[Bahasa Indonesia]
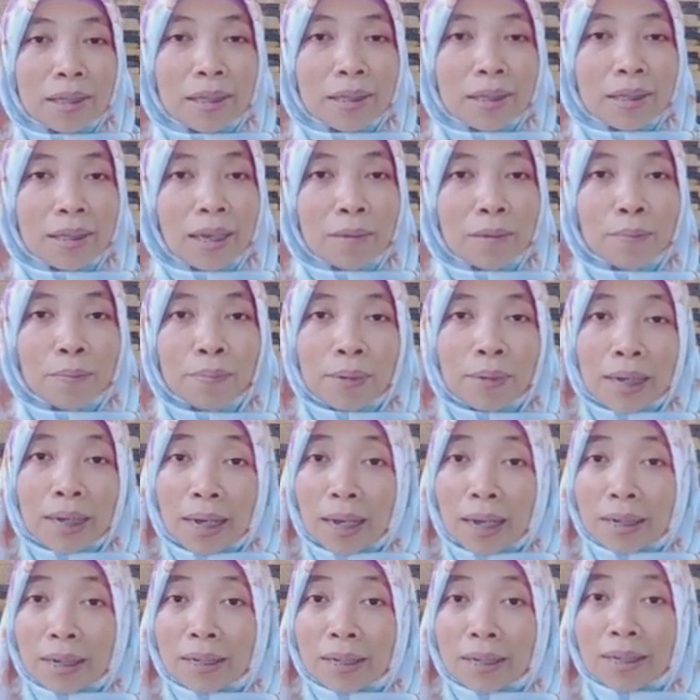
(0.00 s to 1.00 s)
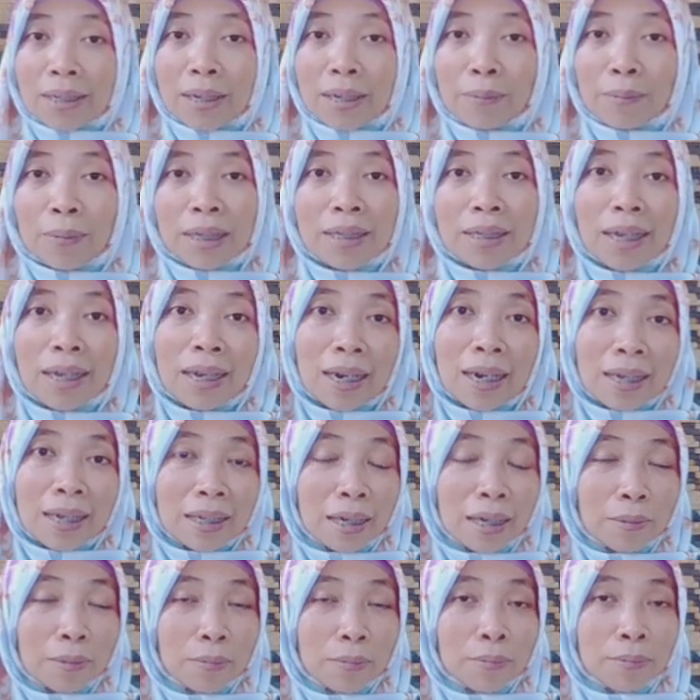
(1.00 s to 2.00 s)
tanpa adanya masalah
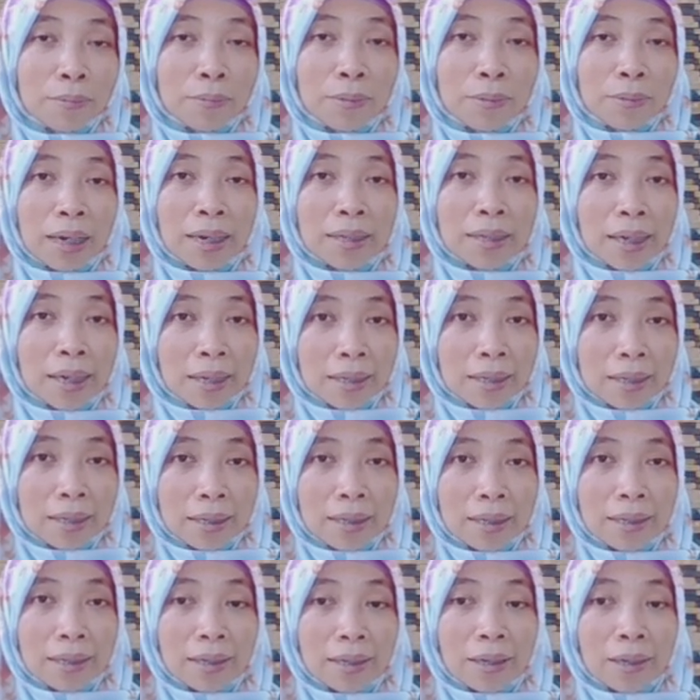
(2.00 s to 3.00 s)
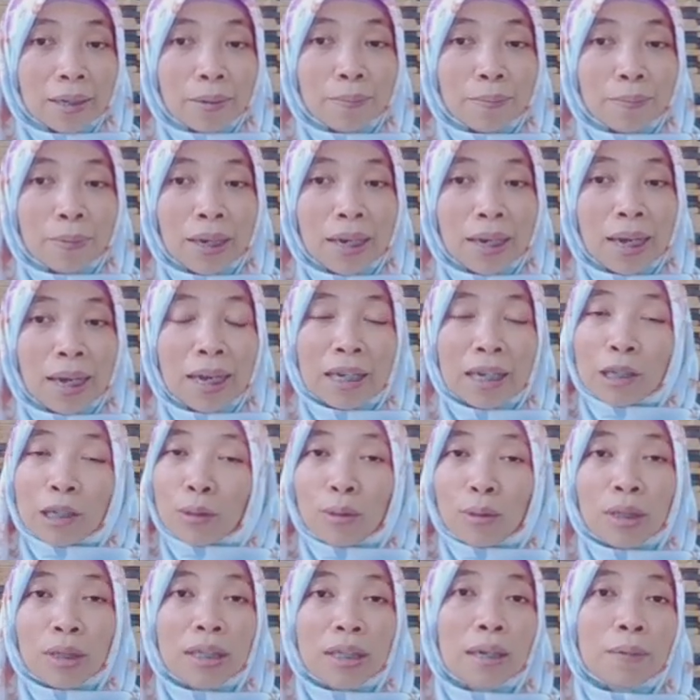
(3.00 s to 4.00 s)
yang melandasi, maka
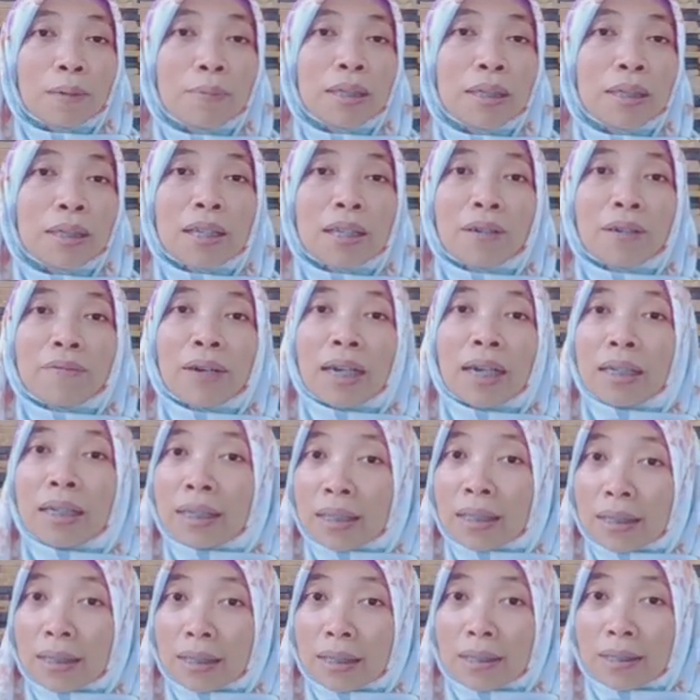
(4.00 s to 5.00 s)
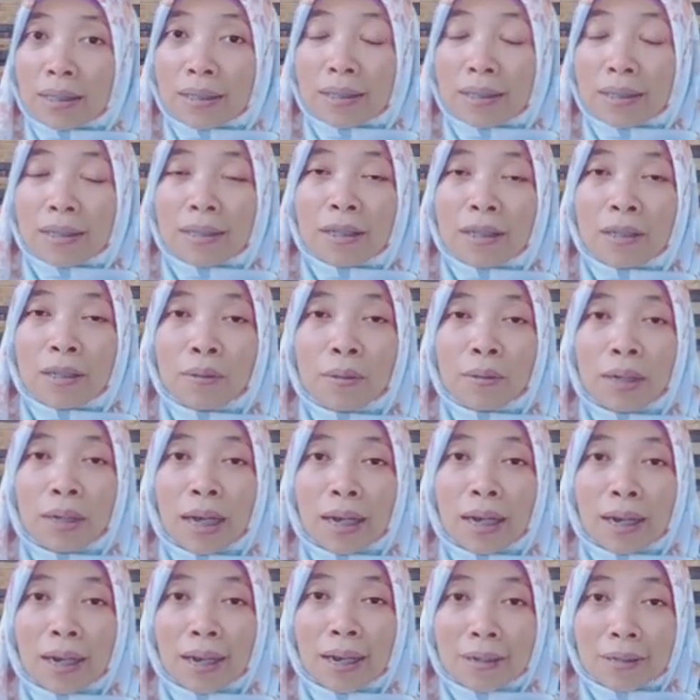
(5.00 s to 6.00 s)
itu tidak bisa valid
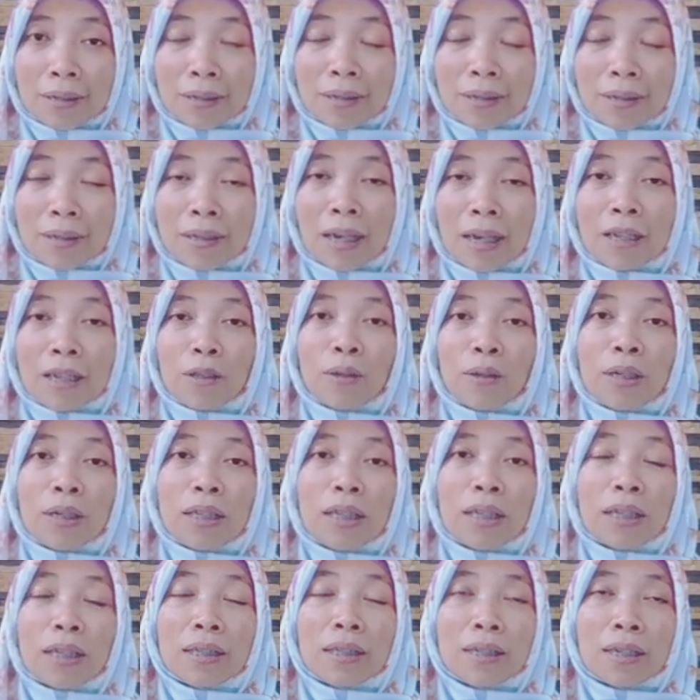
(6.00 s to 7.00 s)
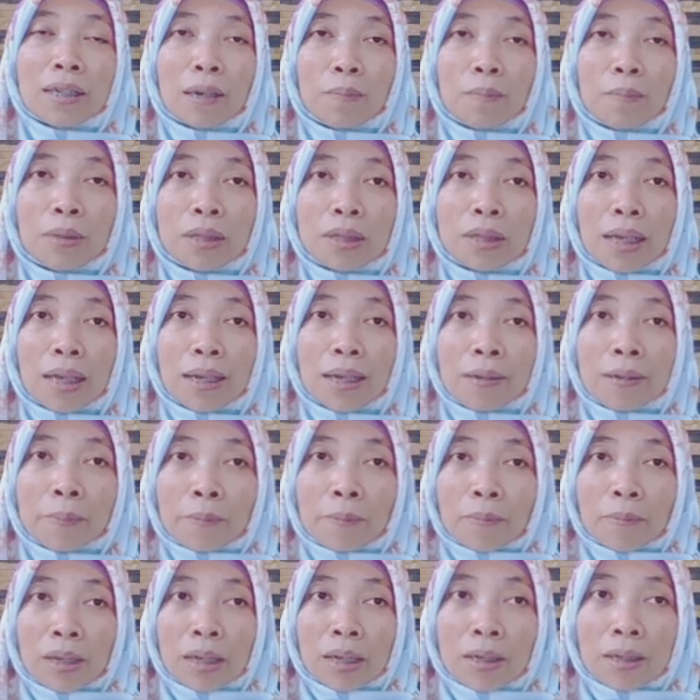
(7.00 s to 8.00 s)
digunakan atau kita tidak bisa
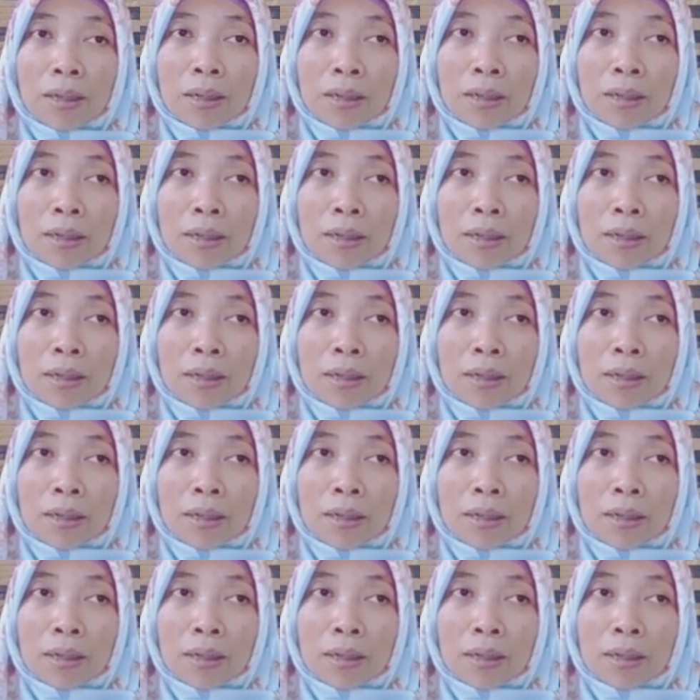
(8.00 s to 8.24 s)
e,